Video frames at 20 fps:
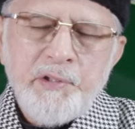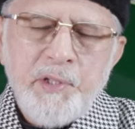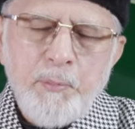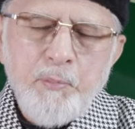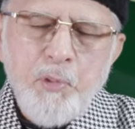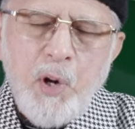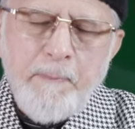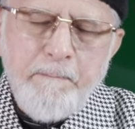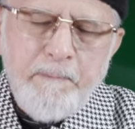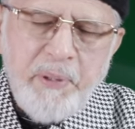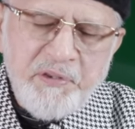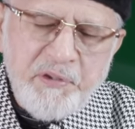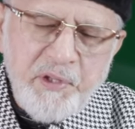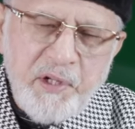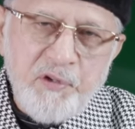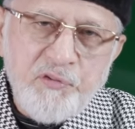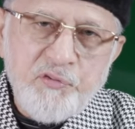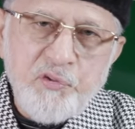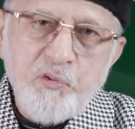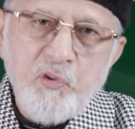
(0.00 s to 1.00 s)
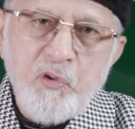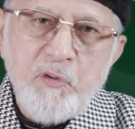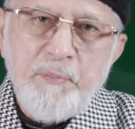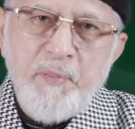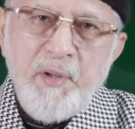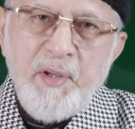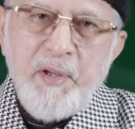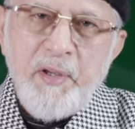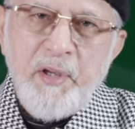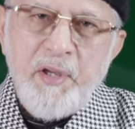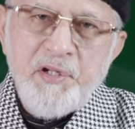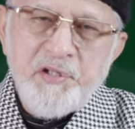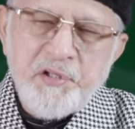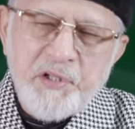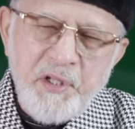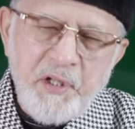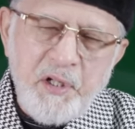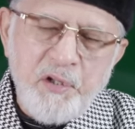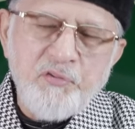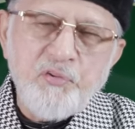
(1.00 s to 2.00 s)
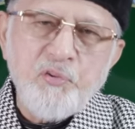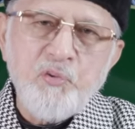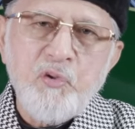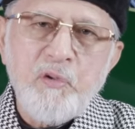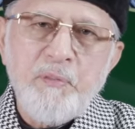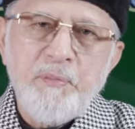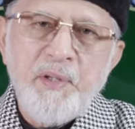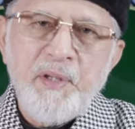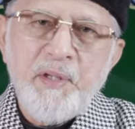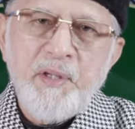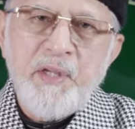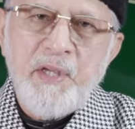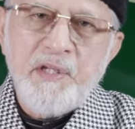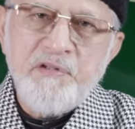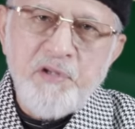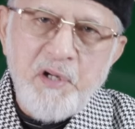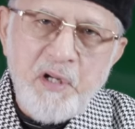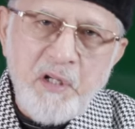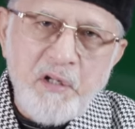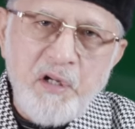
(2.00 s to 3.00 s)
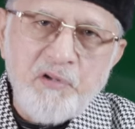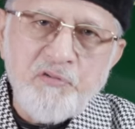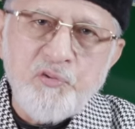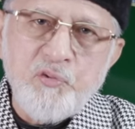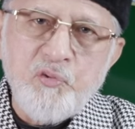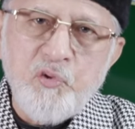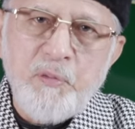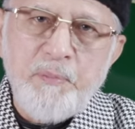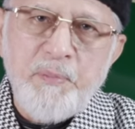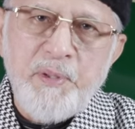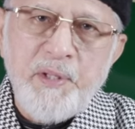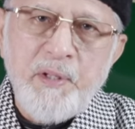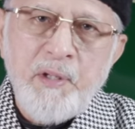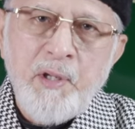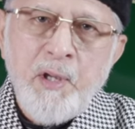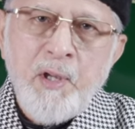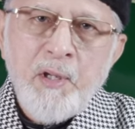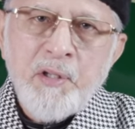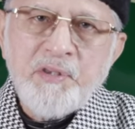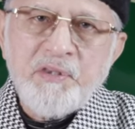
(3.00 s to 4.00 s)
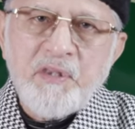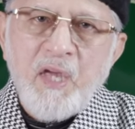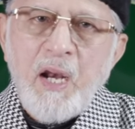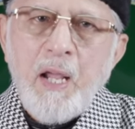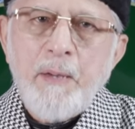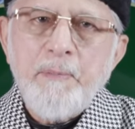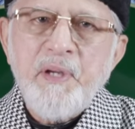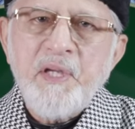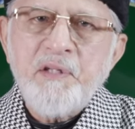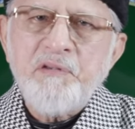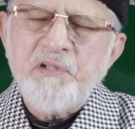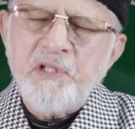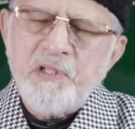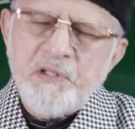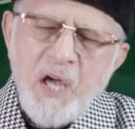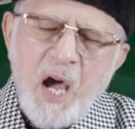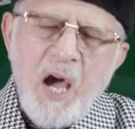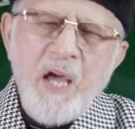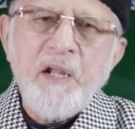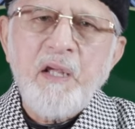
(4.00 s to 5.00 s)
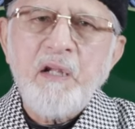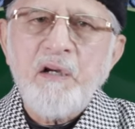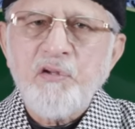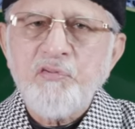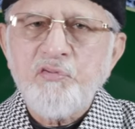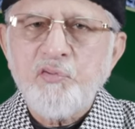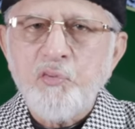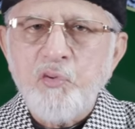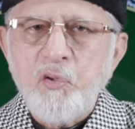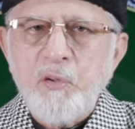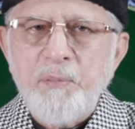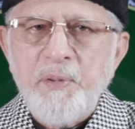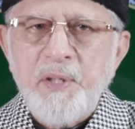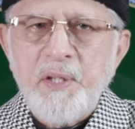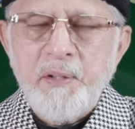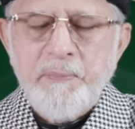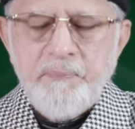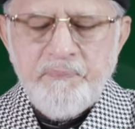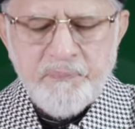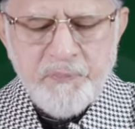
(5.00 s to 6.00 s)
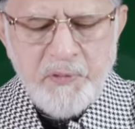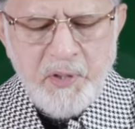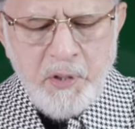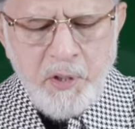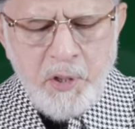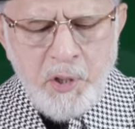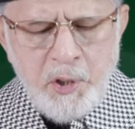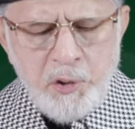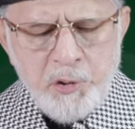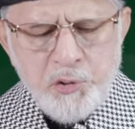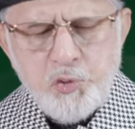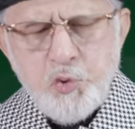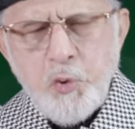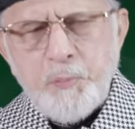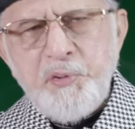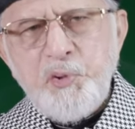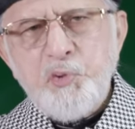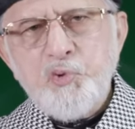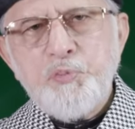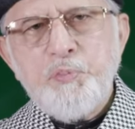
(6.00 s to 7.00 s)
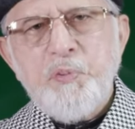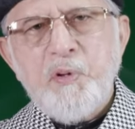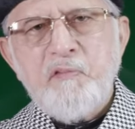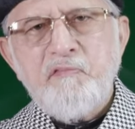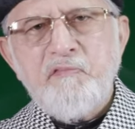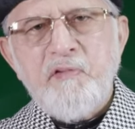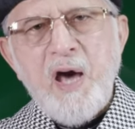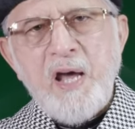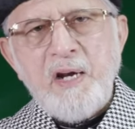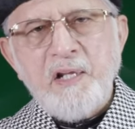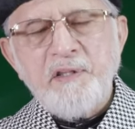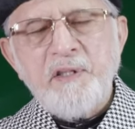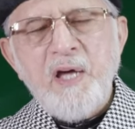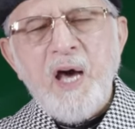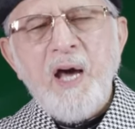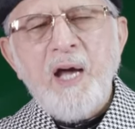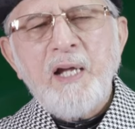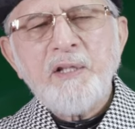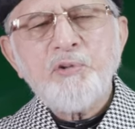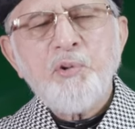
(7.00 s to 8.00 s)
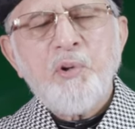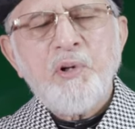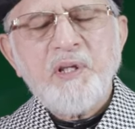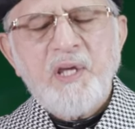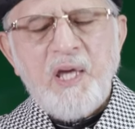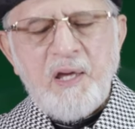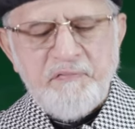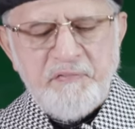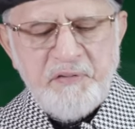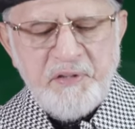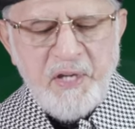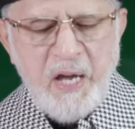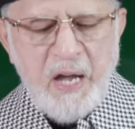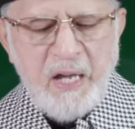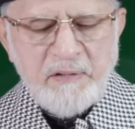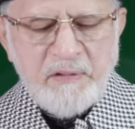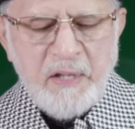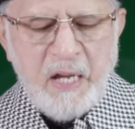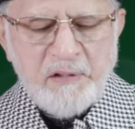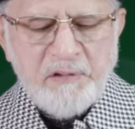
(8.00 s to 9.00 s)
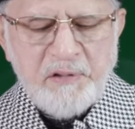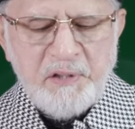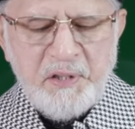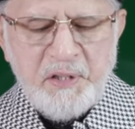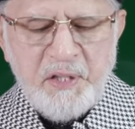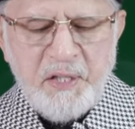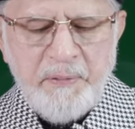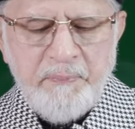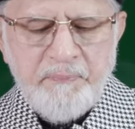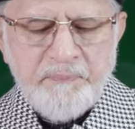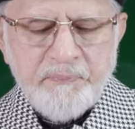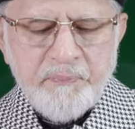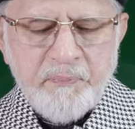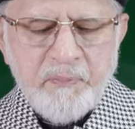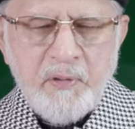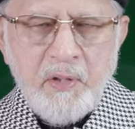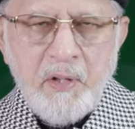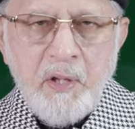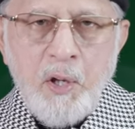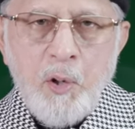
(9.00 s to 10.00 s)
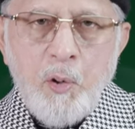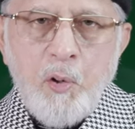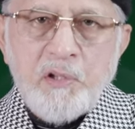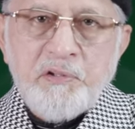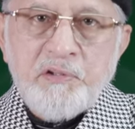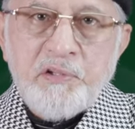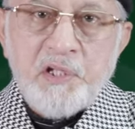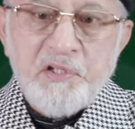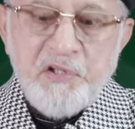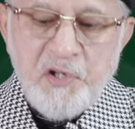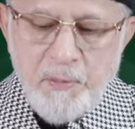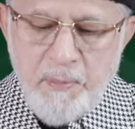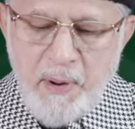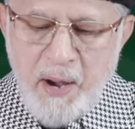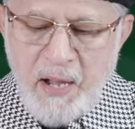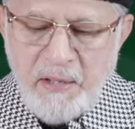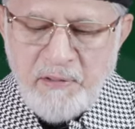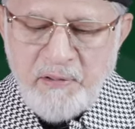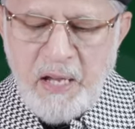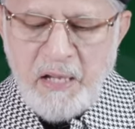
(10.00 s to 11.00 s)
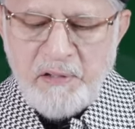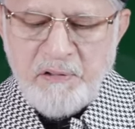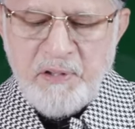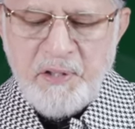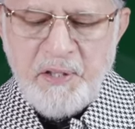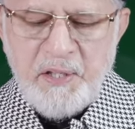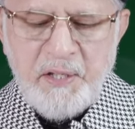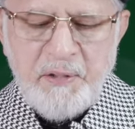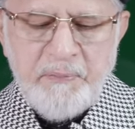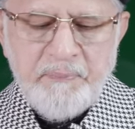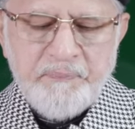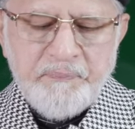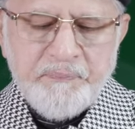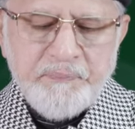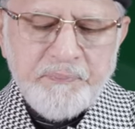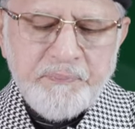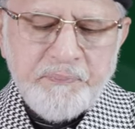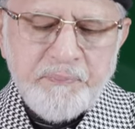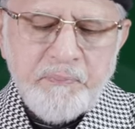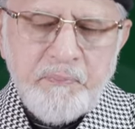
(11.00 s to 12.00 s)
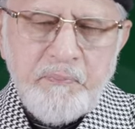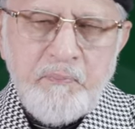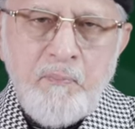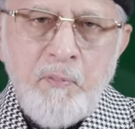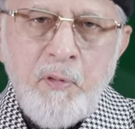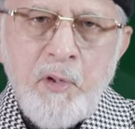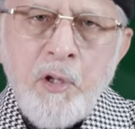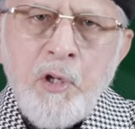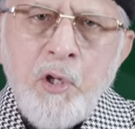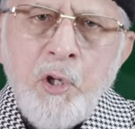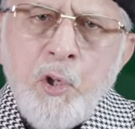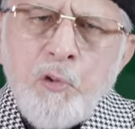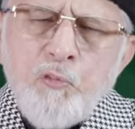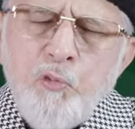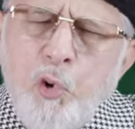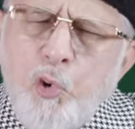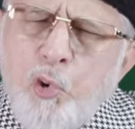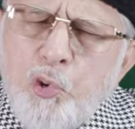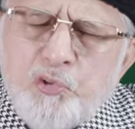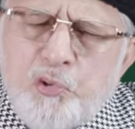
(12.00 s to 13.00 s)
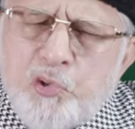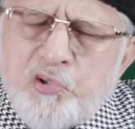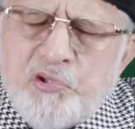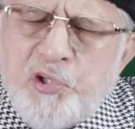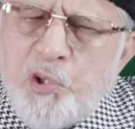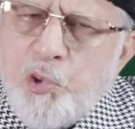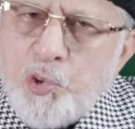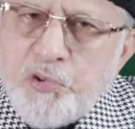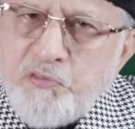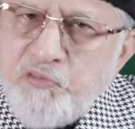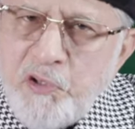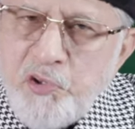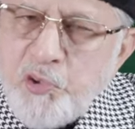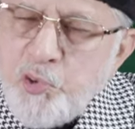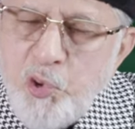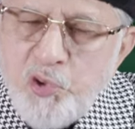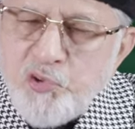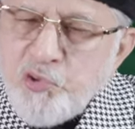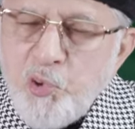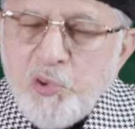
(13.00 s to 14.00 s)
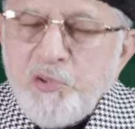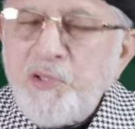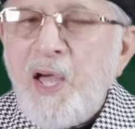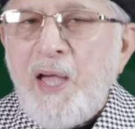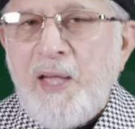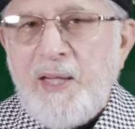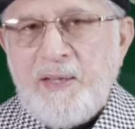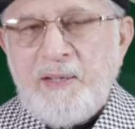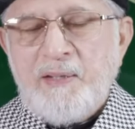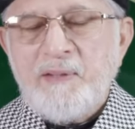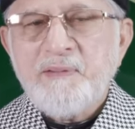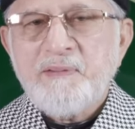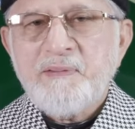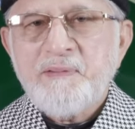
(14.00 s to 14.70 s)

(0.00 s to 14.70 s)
या मोहब्बत रसूल में इश्क रसूल में हिजर रसूल में तलब दीदार रसूल में जो भी उस पर वारदात और कैफियात आती हैं और तजर्बात आते हैं वो ख़ुद उनसे लुफानंदोज़ होता है